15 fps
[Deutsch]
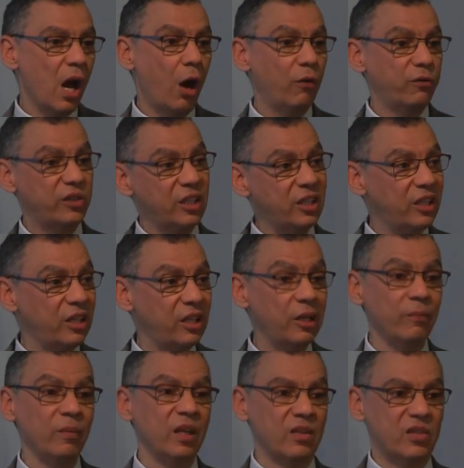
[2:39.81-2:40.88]
auf die
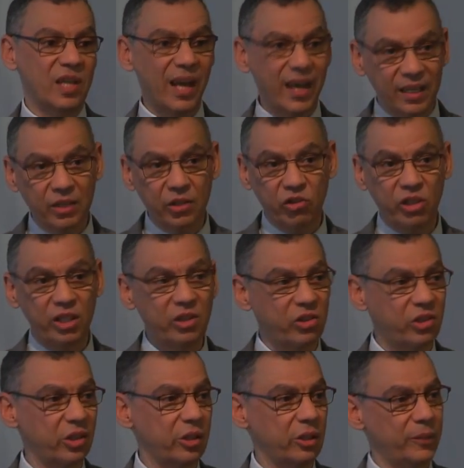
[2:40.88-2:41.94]
die
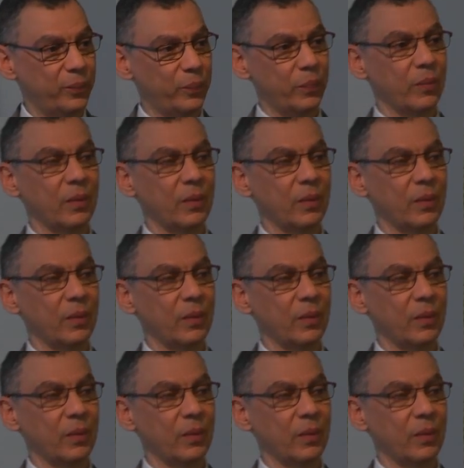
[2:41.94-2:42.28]
Zeitgeschichte